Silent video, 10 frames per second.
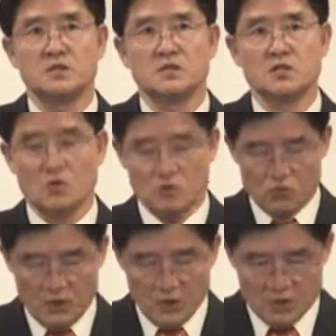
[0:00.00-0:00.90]
이 기록은
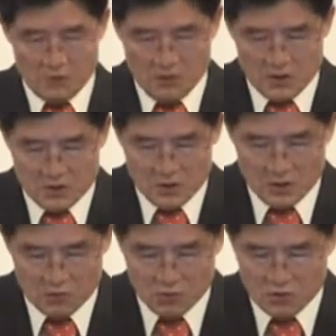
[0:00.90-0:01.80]
우리에게 정말
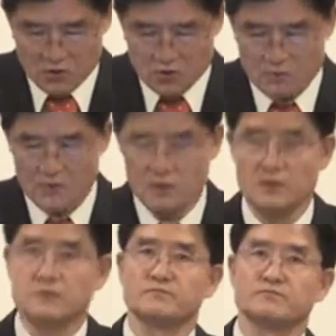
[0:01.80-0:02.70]
심각한 도전을
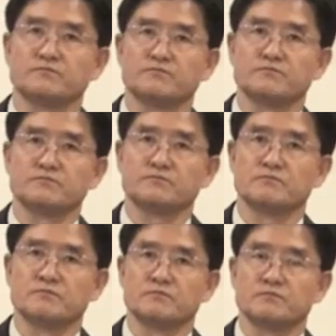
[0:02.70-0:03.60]
줍니다.
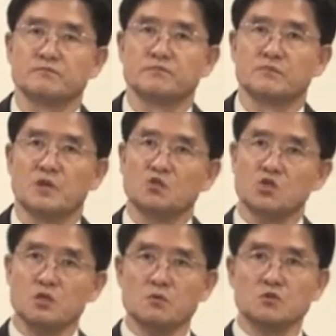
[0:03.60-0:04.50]

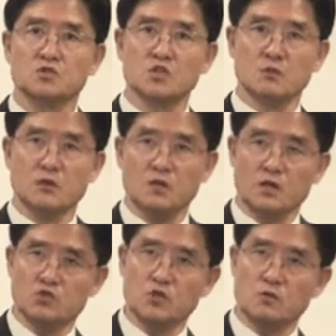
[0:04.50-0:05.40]
예수님으로부터 젊은
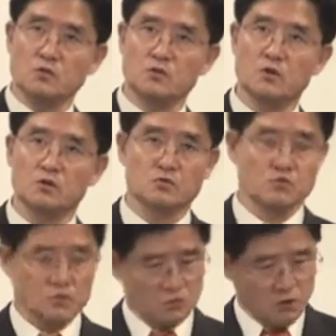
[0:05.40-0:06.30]
예수님으로부터
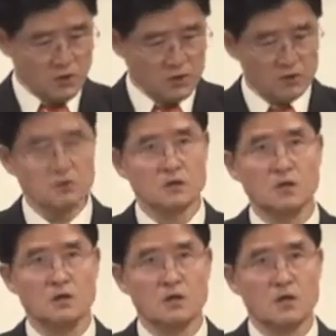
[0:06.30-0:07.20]
동네
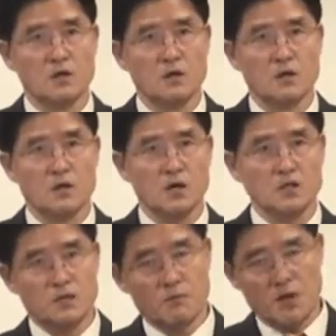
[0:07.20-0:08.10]
어른들이
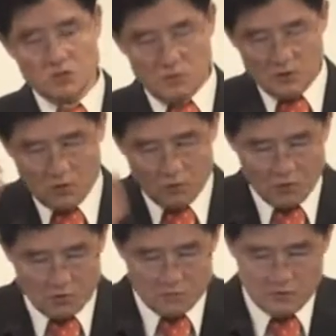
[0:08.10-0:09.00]
하나님 말씀을
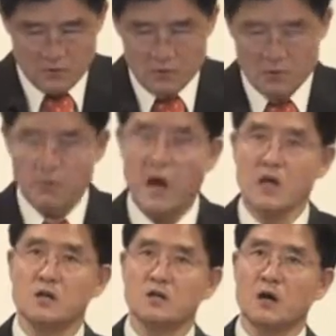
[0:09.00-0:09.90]
듣고
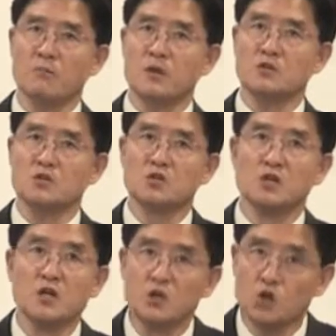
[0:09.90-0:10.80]
반응은 한마디로
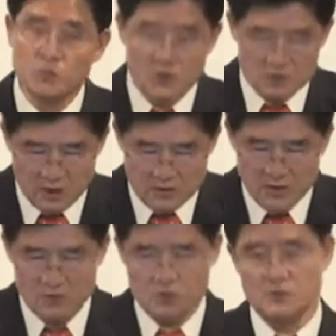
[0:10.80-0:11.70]
경이로움 그
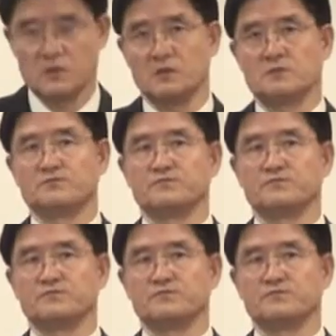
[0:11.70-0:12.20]
자체였습니다.